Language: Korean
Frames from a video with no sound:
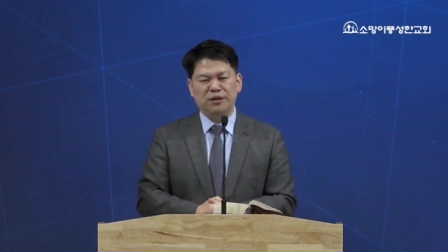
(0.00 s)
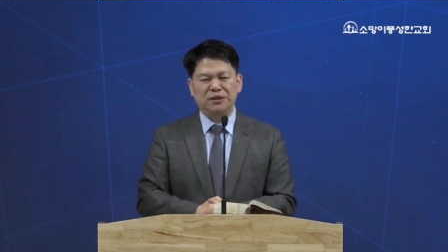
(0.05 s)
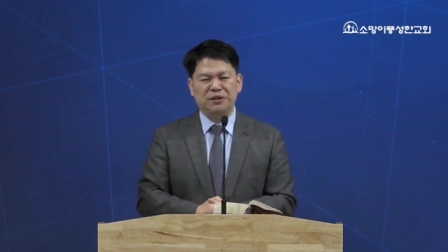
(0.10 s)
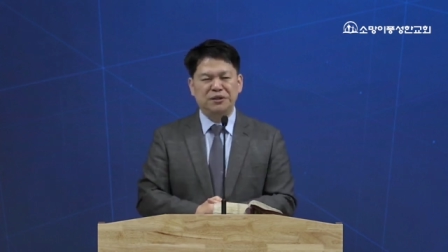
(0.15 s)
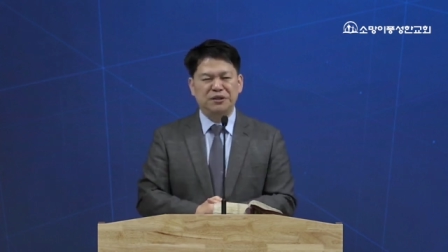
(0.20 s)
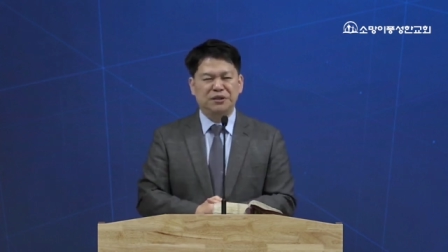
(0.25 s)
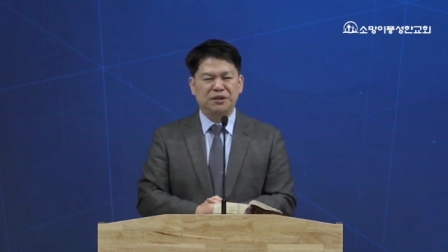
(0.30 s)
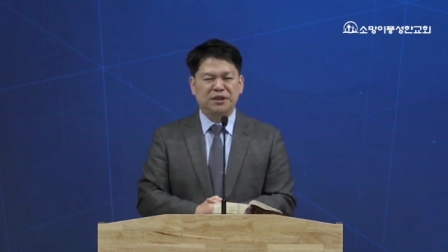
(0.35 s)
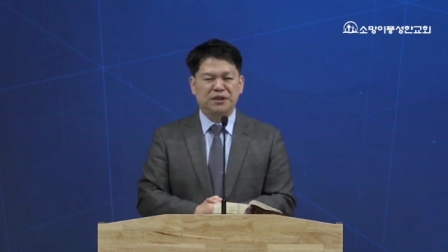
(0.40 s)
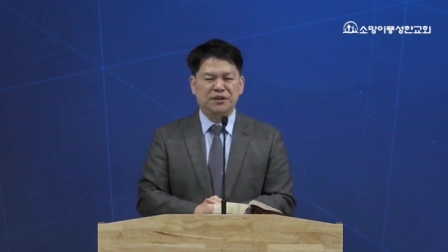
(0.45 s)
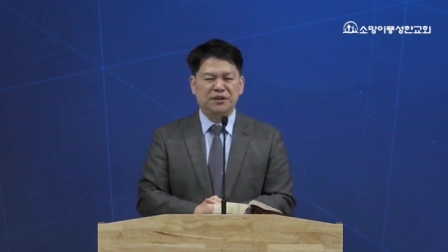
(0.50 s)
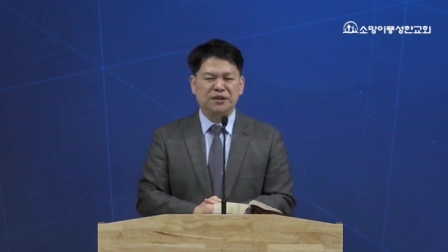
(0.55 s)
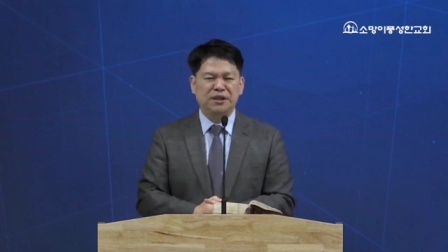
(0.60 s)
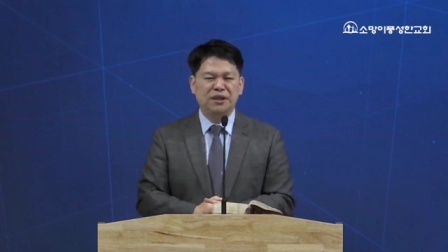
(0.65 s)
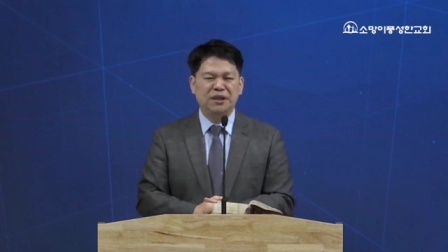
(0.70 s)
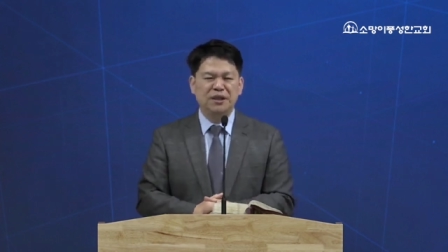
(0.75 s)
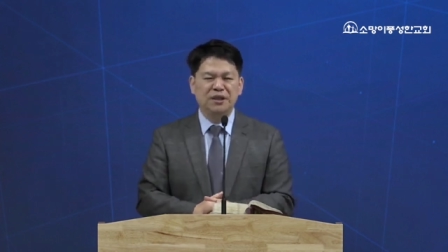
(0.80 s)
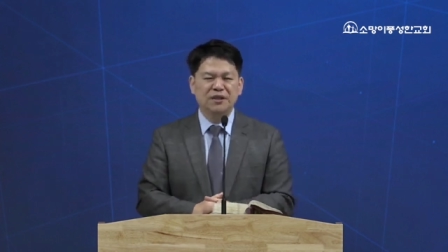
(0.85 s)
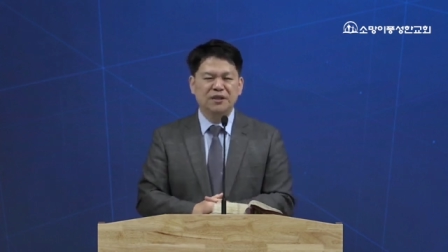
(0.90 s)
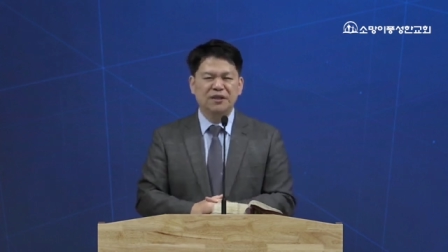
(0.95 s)

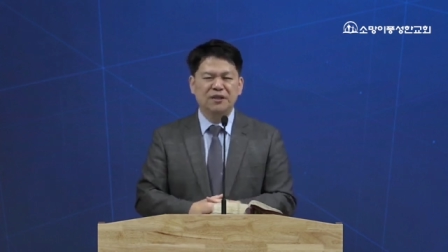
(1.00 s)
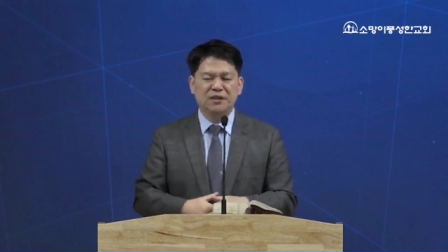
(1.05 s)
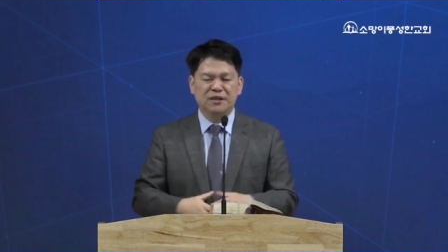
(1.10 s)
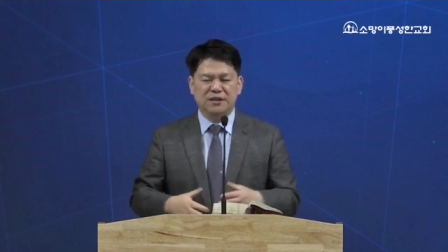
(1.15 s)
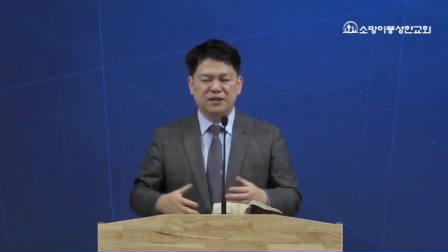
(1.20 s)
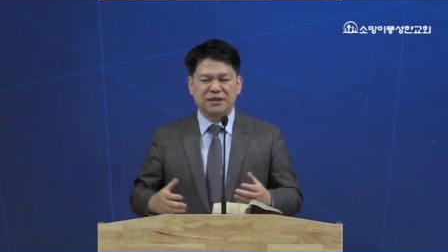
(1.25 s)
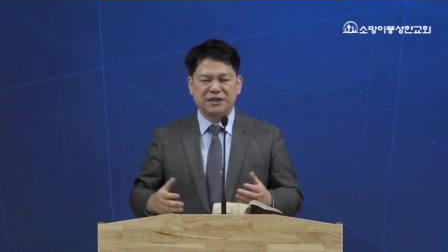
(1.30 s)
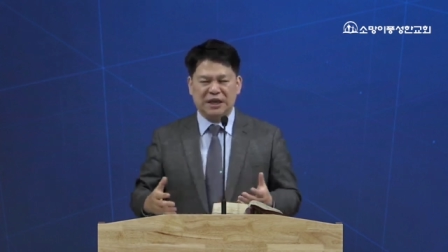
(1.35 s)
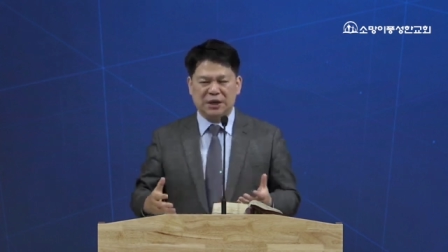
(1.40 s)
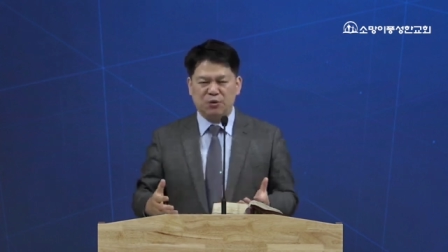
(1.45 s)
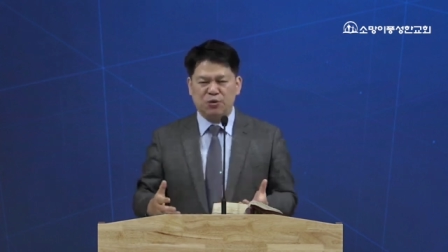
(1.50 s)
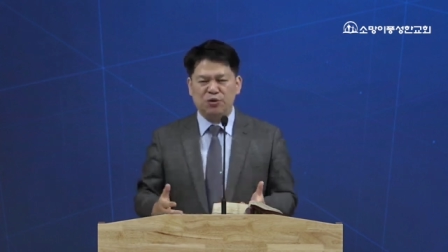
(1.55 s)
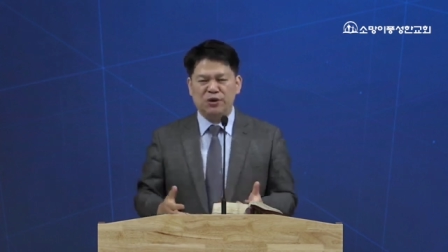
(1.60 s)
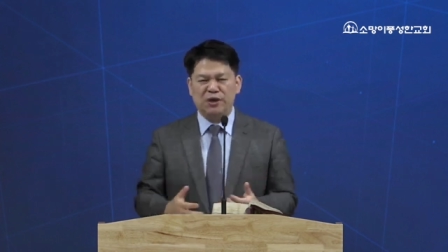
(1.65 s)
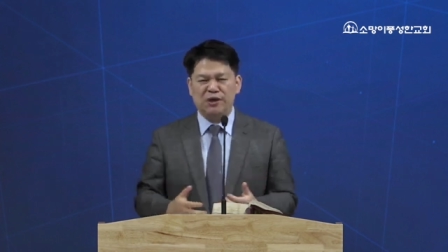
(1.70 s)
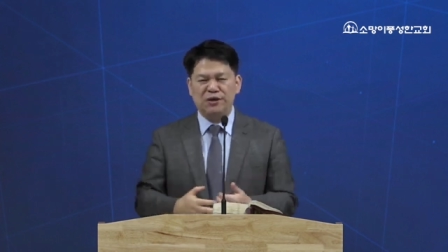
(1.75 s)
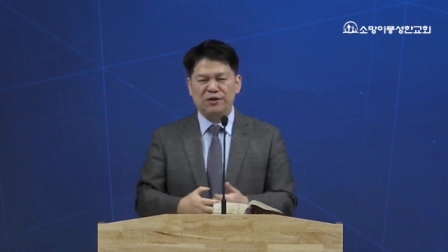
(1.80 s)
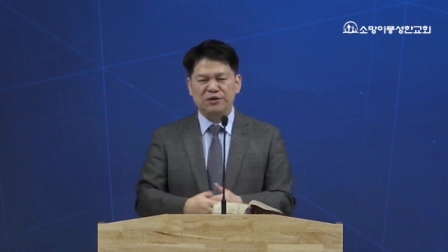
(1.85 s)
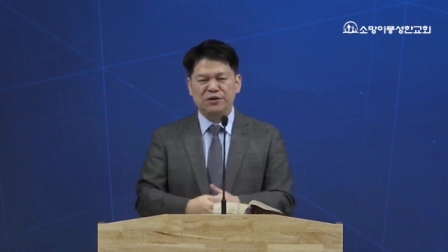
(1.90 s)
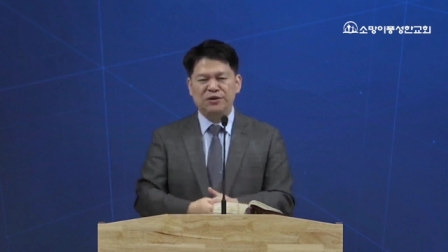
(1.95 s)
지휘관들이
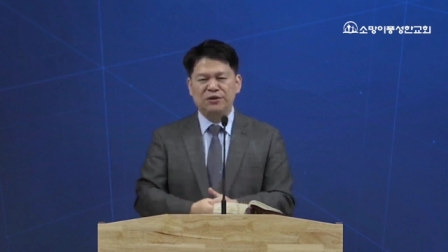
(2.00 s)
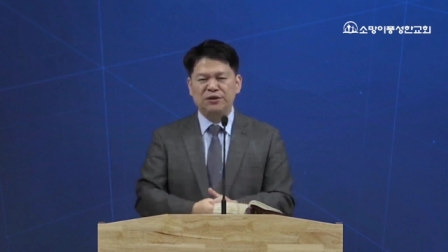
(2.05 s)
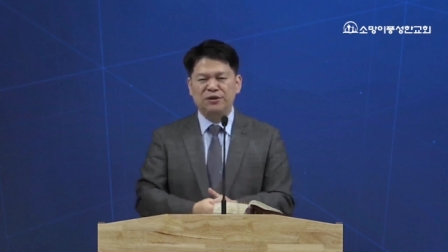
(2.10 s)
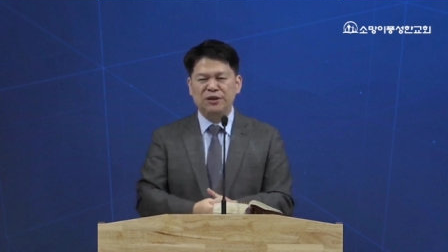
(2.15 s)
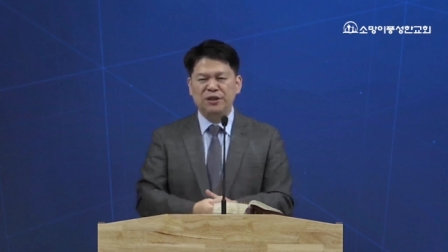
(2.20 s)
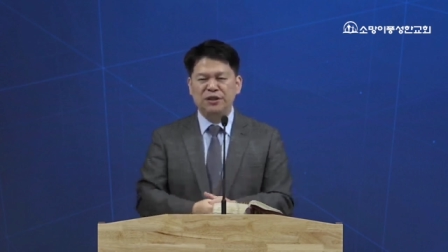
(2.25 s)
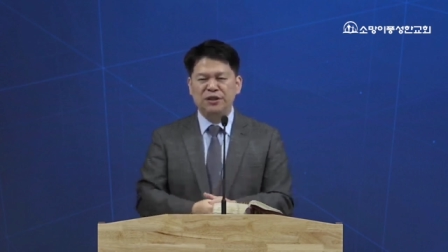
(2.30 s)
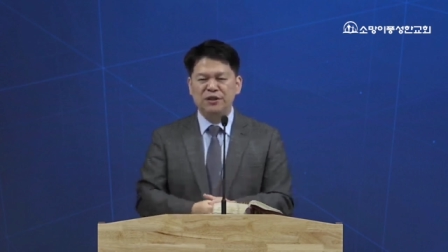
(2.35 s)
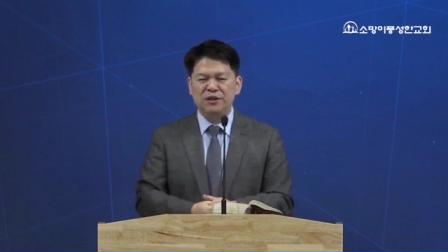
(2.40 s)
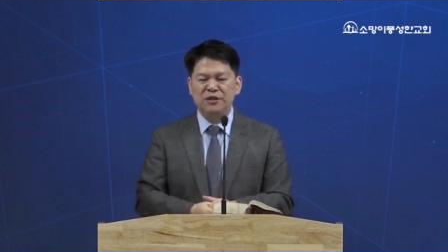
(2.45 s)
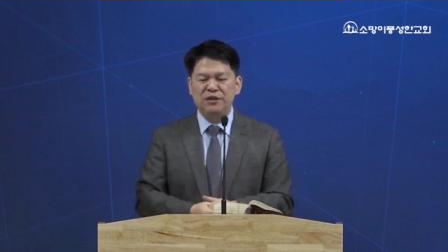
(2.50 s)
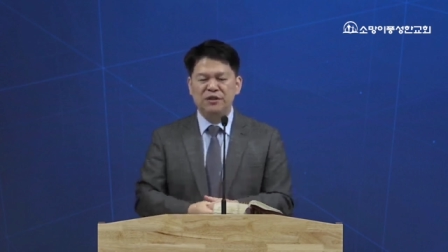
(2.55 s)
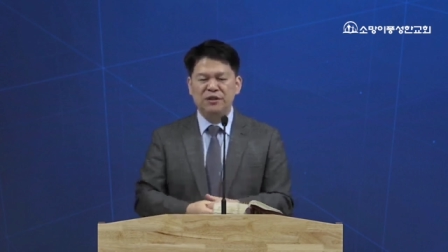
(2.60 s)
자원하여서 드린